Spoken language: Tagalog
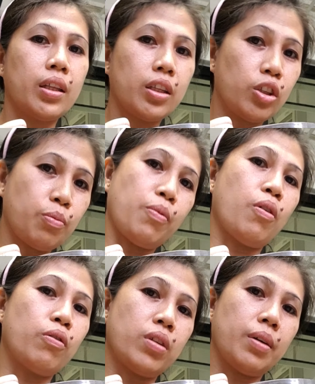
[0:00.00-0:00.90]
dito
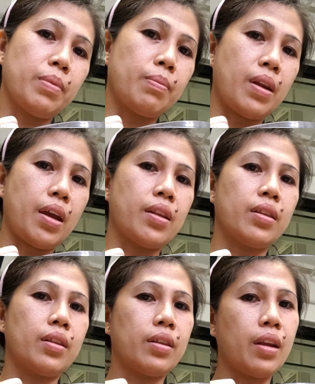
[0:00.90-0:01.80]
po ako nagbi-blend
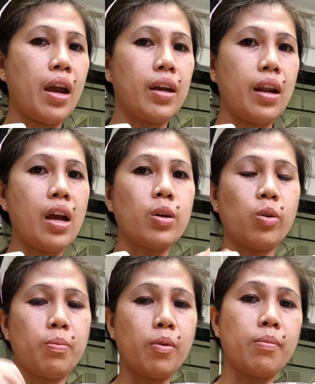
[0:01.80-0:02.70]
dahil ayaw
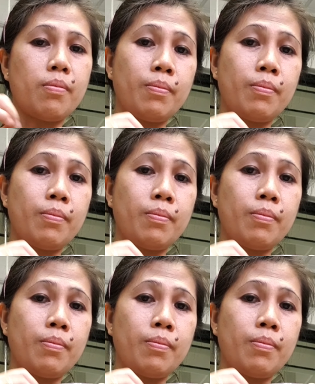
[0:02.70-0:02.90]
ko pong